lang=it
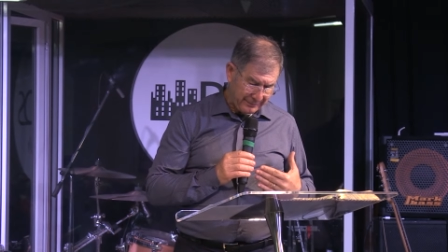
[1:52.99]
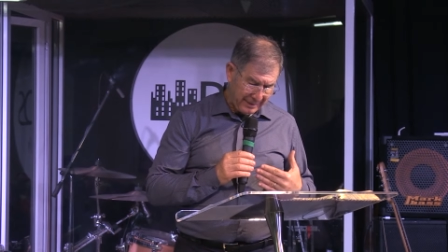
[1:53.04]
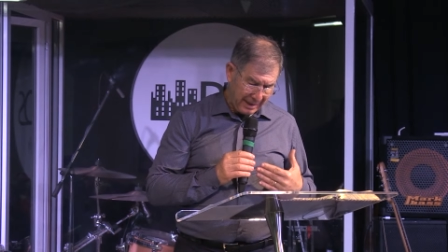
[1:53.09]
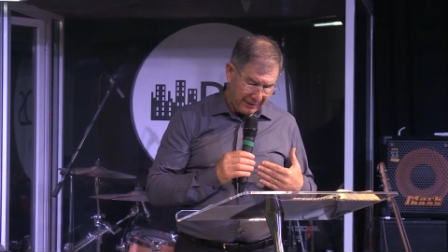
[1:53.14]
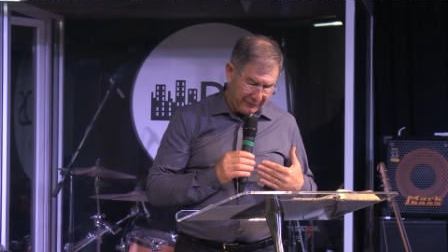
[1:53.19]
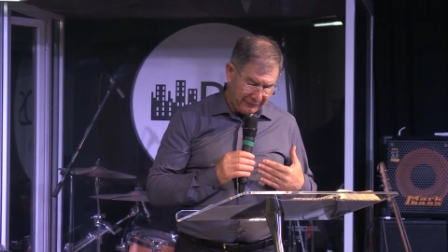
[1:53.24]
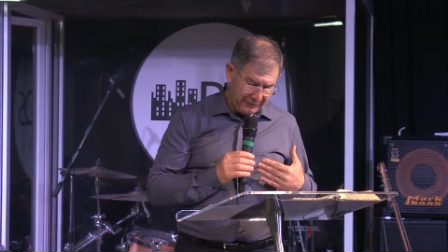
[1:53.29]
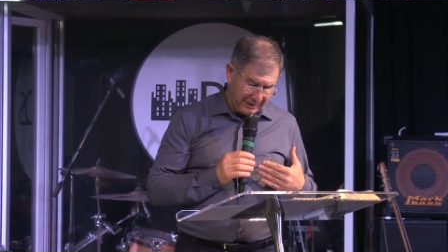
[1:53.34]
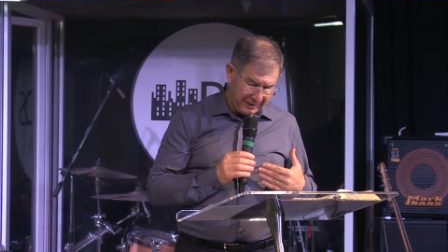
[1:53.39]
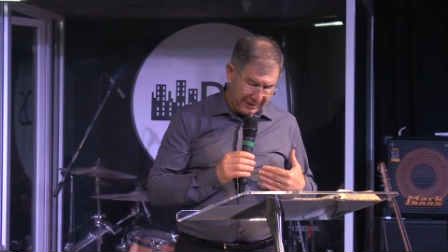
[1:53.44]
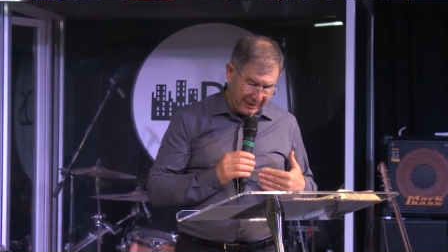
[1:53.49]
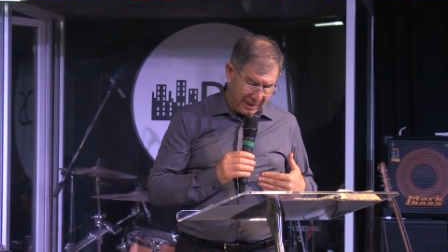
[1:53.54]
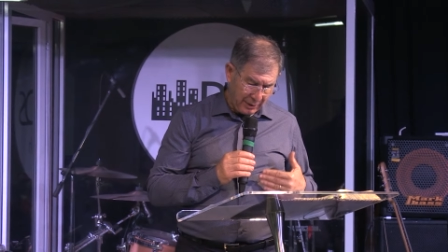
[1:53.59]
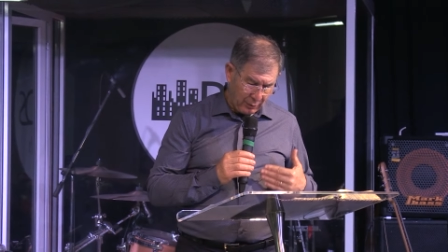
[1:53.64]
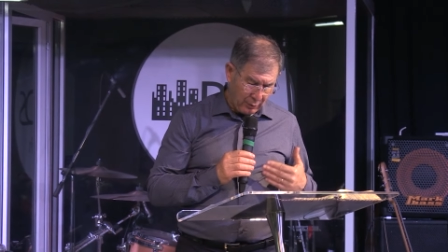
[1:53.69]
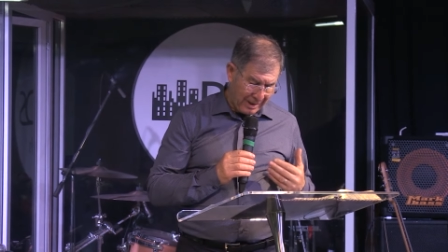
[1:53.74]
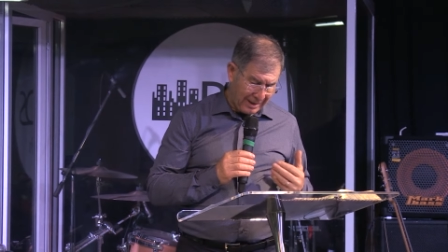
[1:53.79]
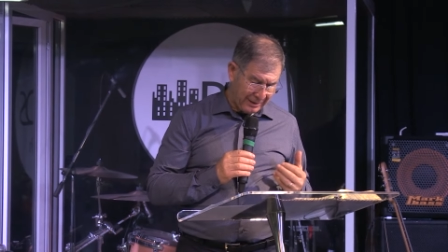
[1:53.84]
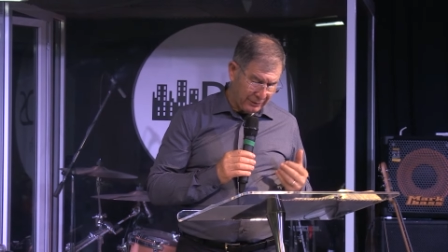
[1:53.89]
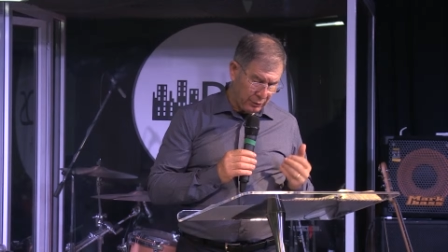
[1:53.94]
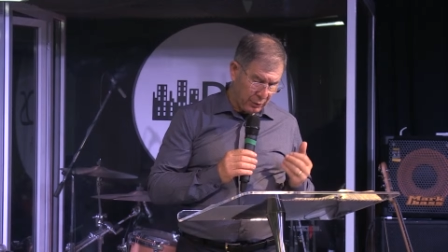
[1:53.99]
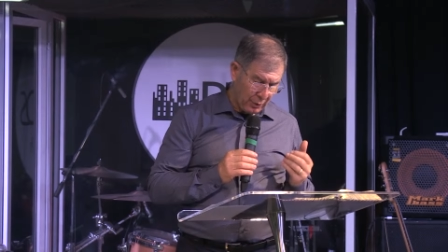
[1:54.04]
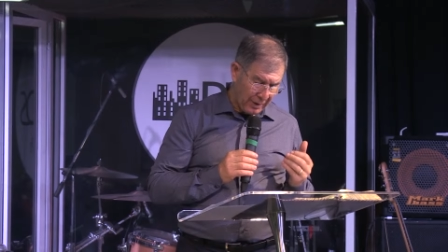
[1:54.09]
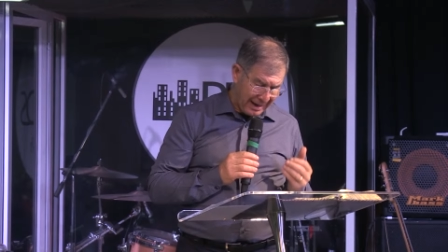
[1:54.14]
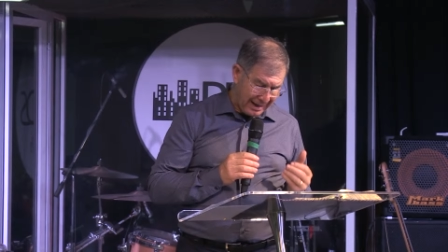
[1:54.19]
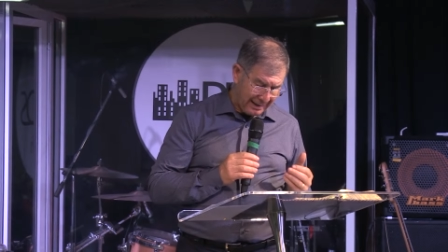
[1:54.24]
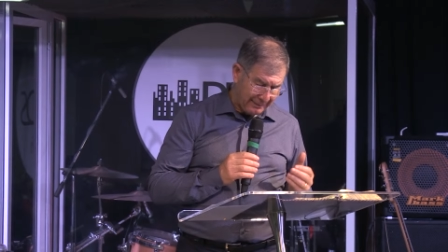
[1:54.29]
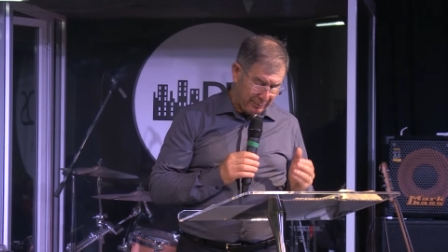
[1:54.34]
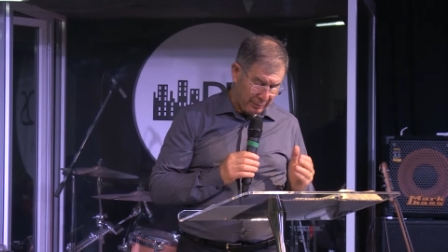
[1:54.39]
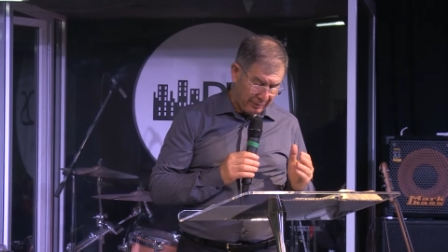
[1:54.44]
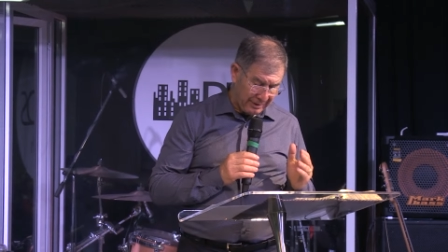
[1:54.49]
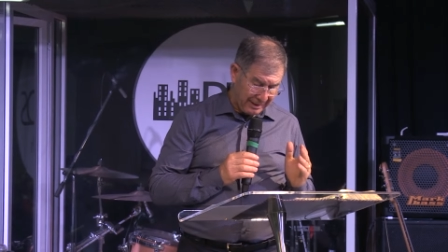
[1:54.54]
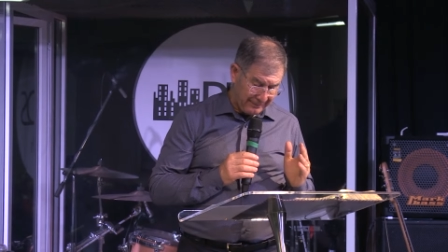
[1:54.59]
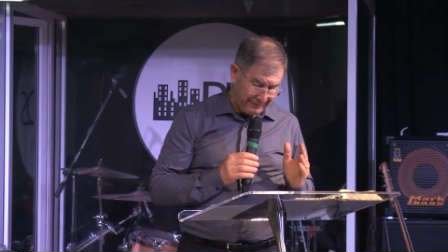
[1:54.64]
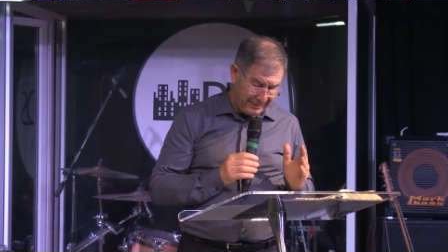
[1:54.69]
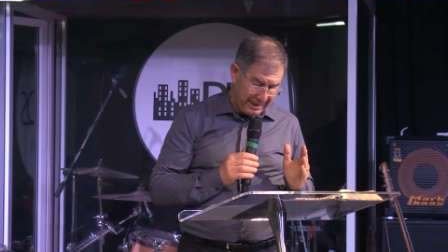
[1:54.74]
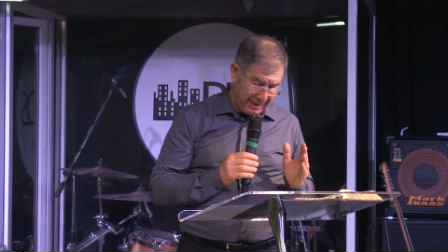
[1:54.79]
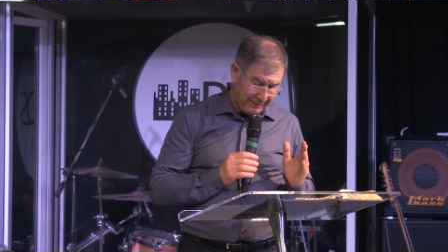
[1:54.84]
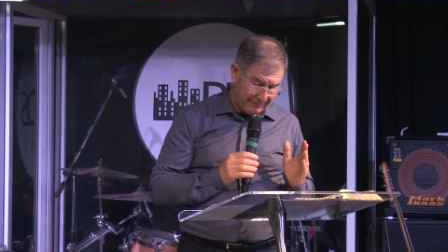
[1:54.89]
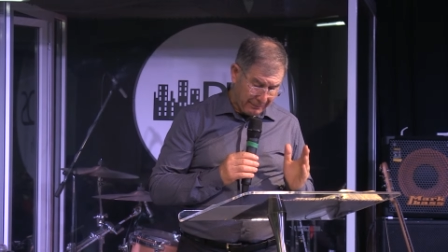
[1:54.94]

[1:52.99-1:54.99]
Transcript: affinché quando apro la mia